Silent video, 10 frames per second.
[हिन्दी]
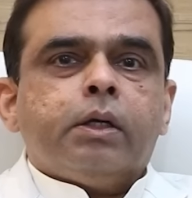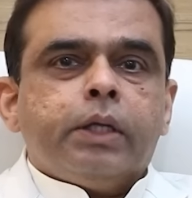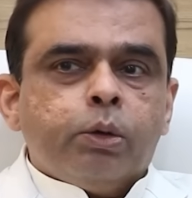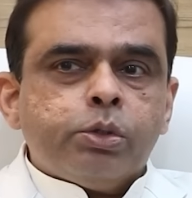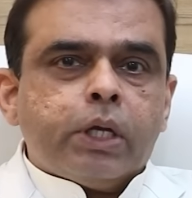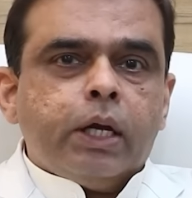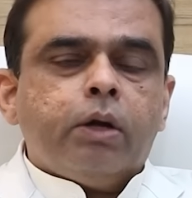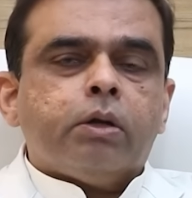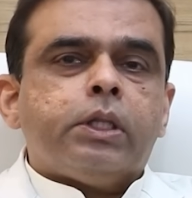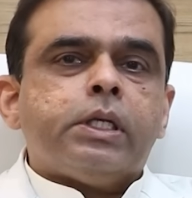ये उसके
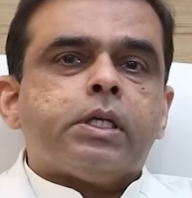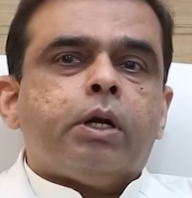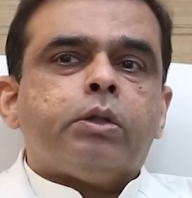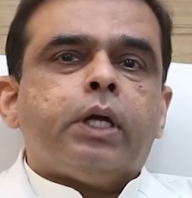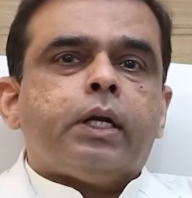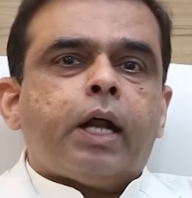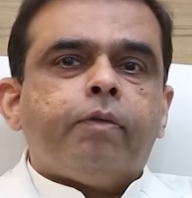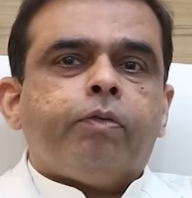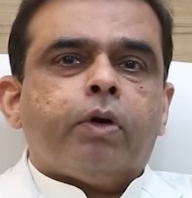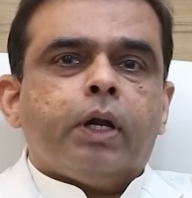लिए और तीसरा होता है
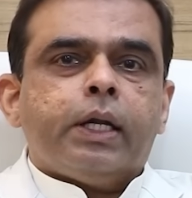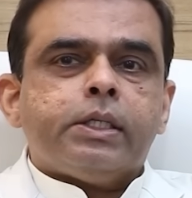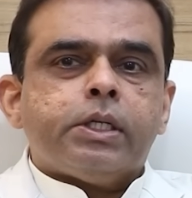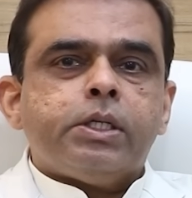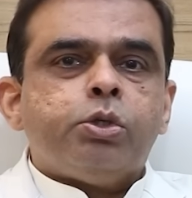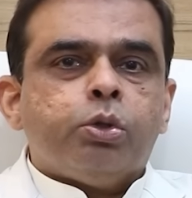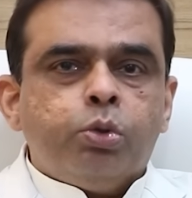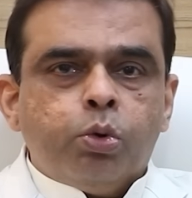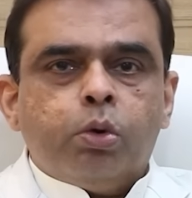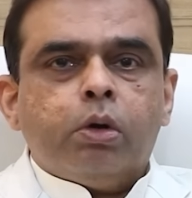ट्राई फोकल लेंसेज जो
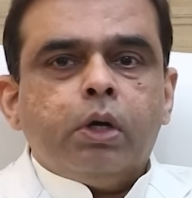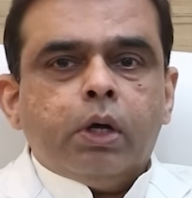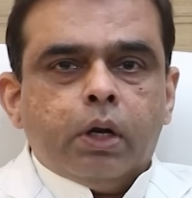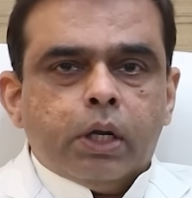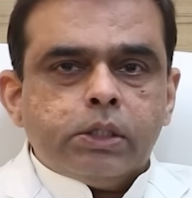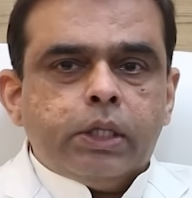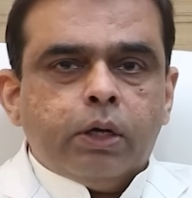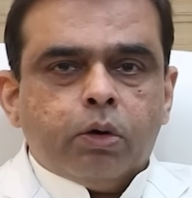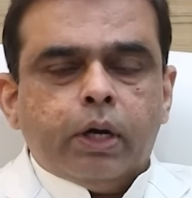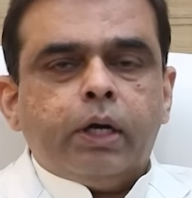दूर
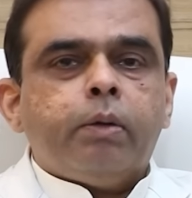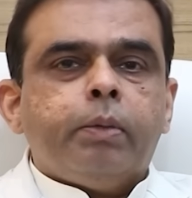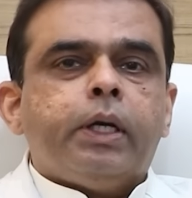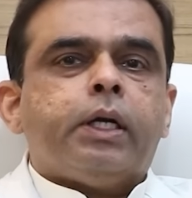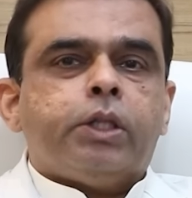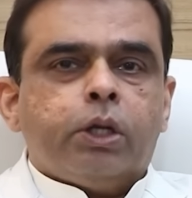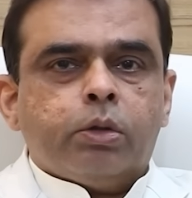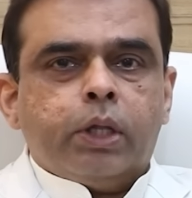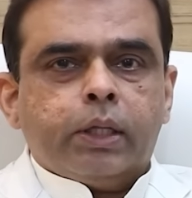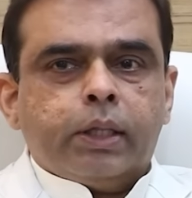नज़दीक और इंटरमीडिएट
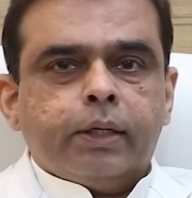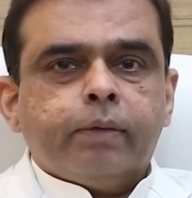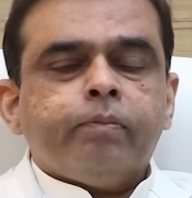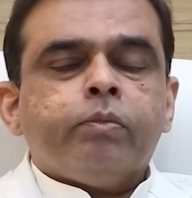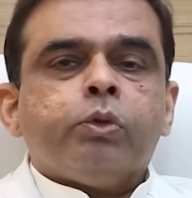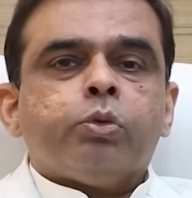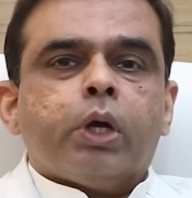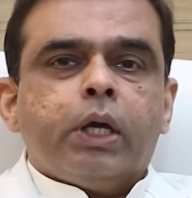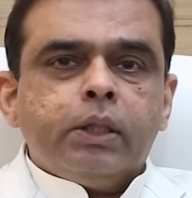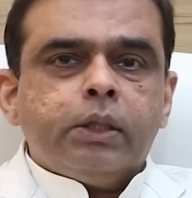तीनों देखते हैं तो
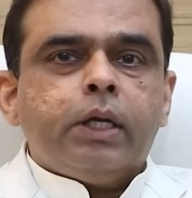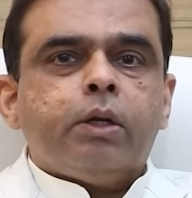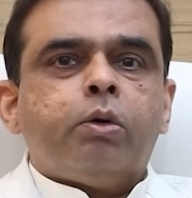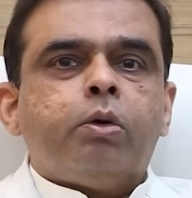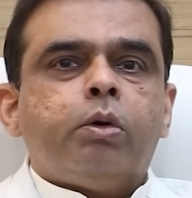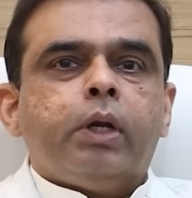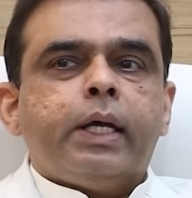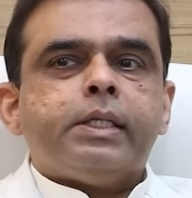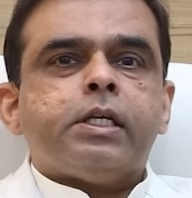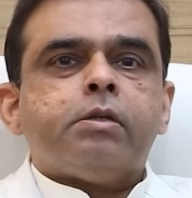इन तीनों
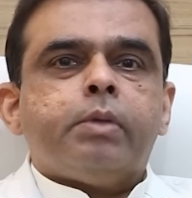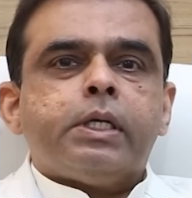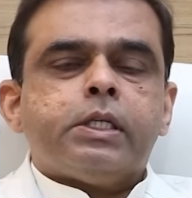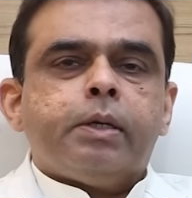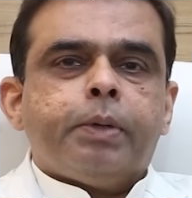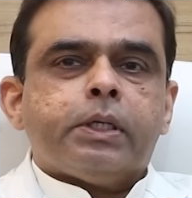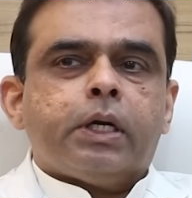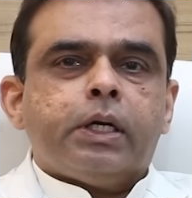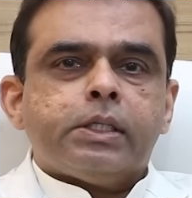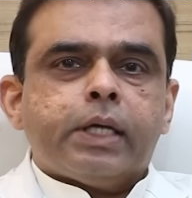लेंसेज में से
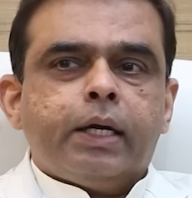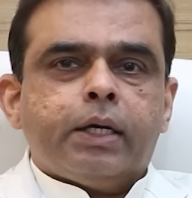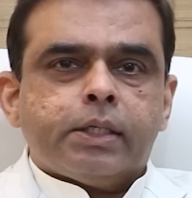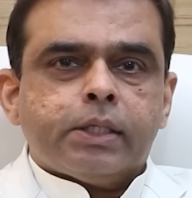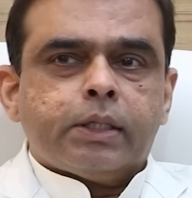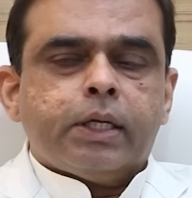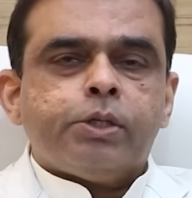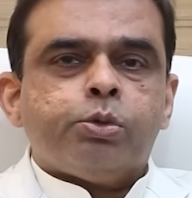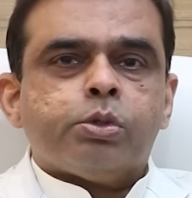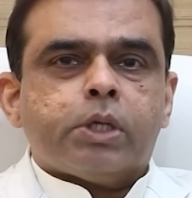पेशेंट डिसाइड कर सकता
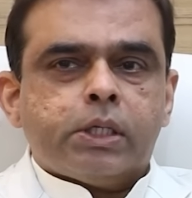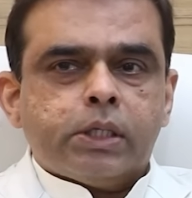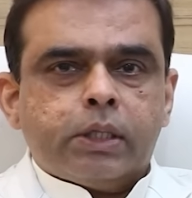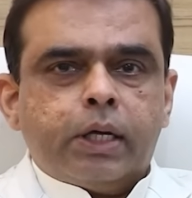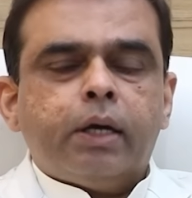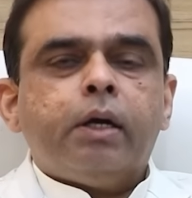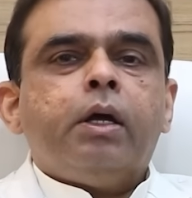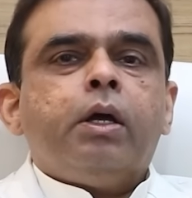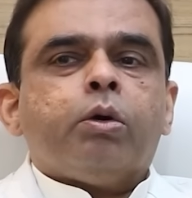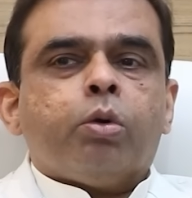है चूज़ कर सकता है
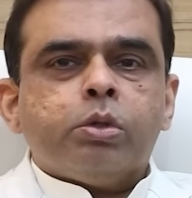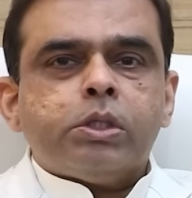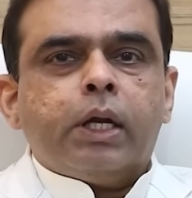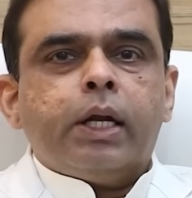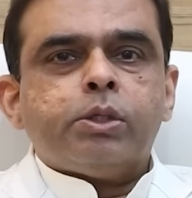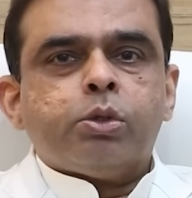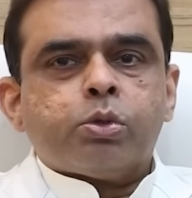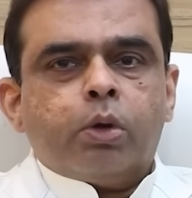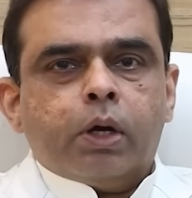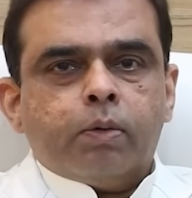कौन सा लेंस
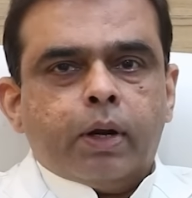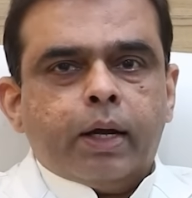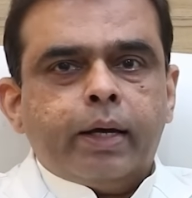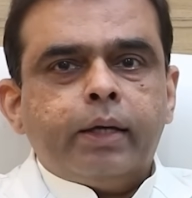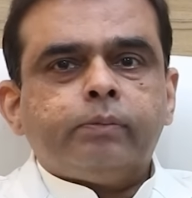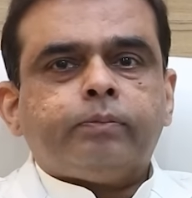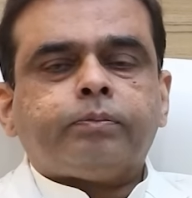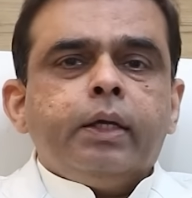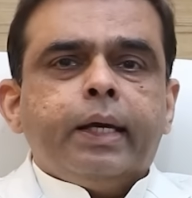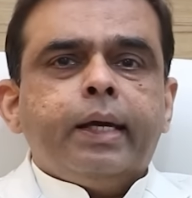उसको लगवाना है
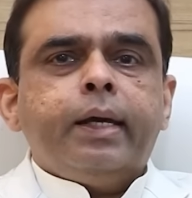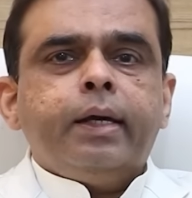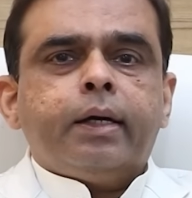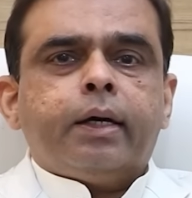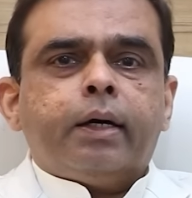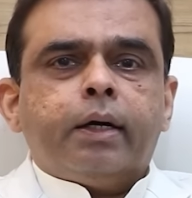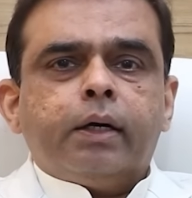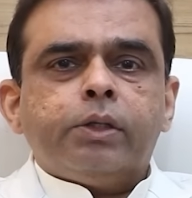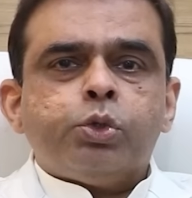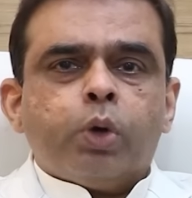ये
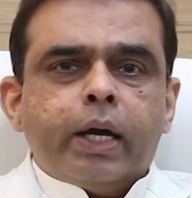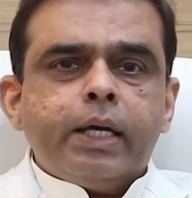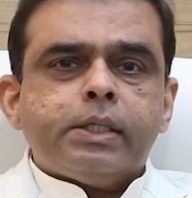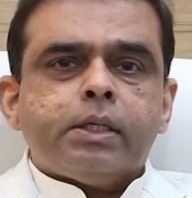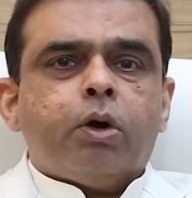चॉइस